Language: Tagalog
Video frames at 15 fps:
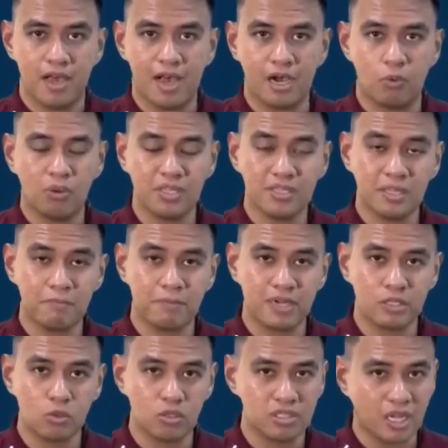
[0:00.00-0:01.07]
Agwat ang
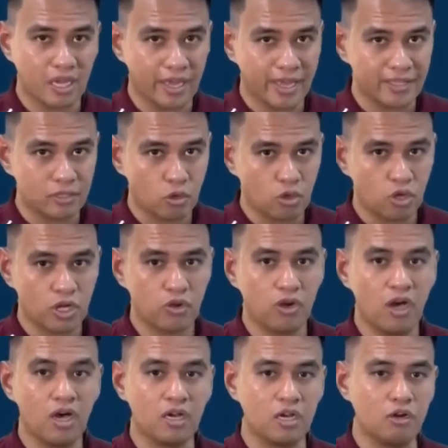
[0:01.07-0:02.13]
temperatura sa Cagayan de Oro
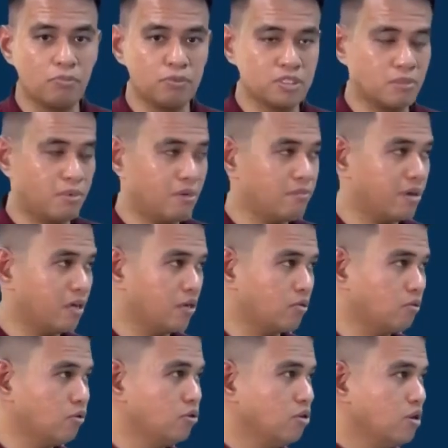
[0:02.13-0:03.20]
ngayong araw, posible
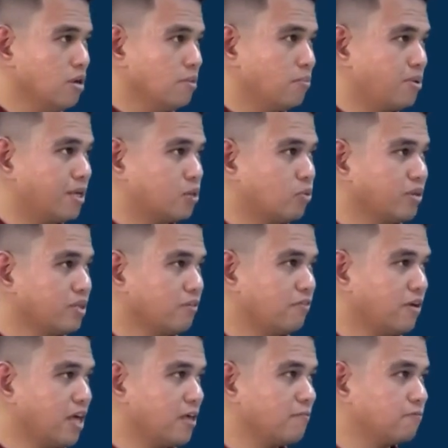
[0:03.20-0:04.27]
maglaro pula
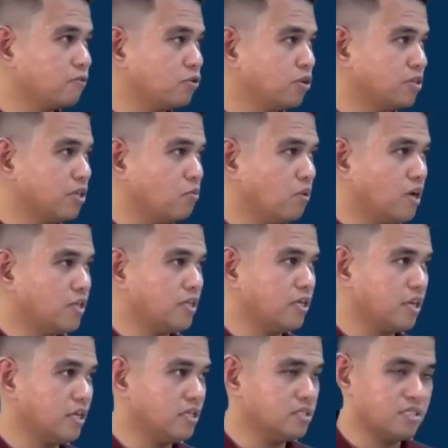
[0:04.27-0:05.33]
25 to 31
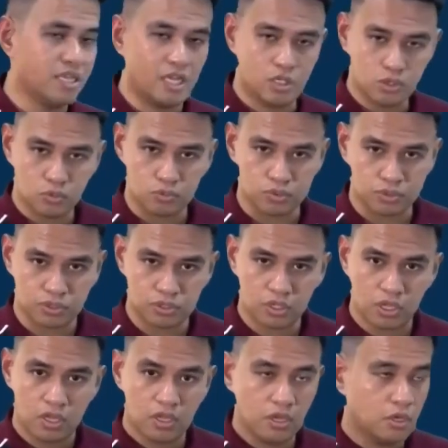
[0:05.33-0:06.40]
degrees Celsius.
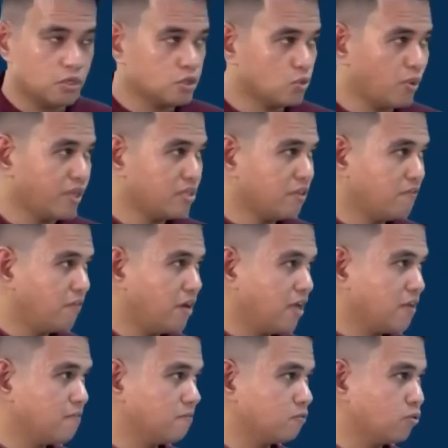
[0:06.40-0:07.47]

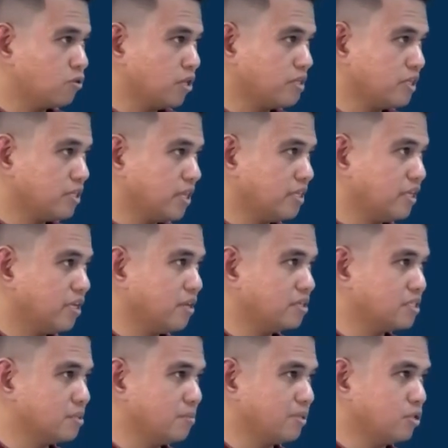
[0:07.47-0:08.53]
25 to 33
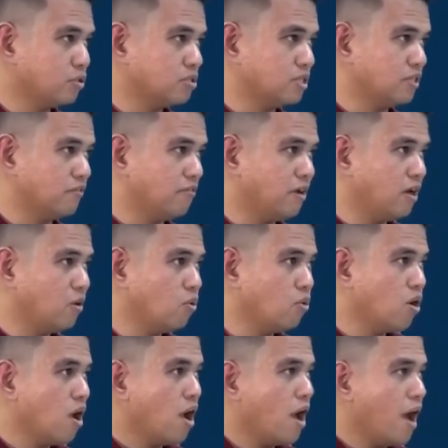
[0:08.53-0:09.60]
degrees naman dito sa Davao
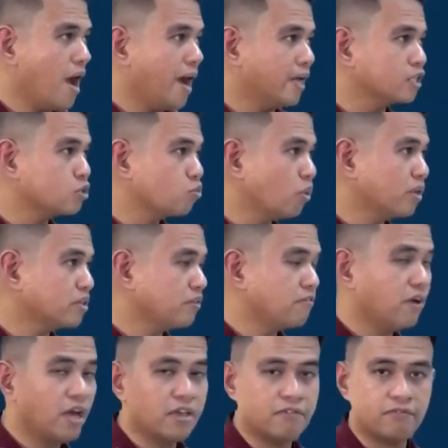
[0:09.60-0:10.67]
at
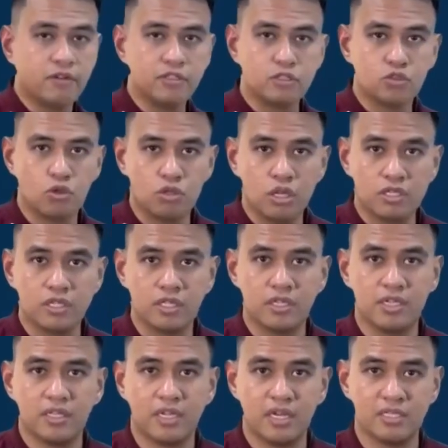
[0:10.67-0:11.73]
25 to
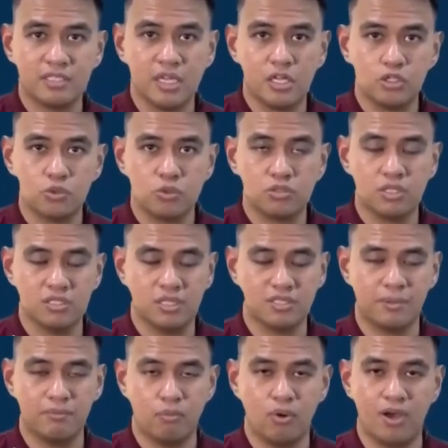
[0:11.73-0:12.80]
33 degrees Celsius sa
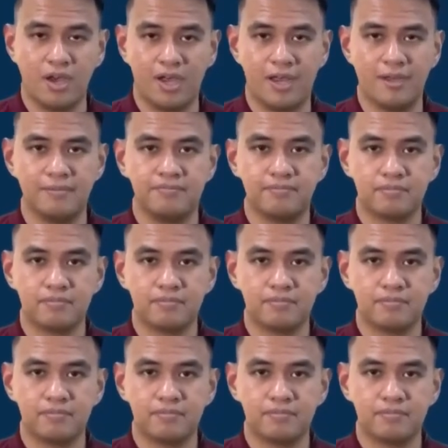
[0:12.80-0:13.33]
Zamboanga.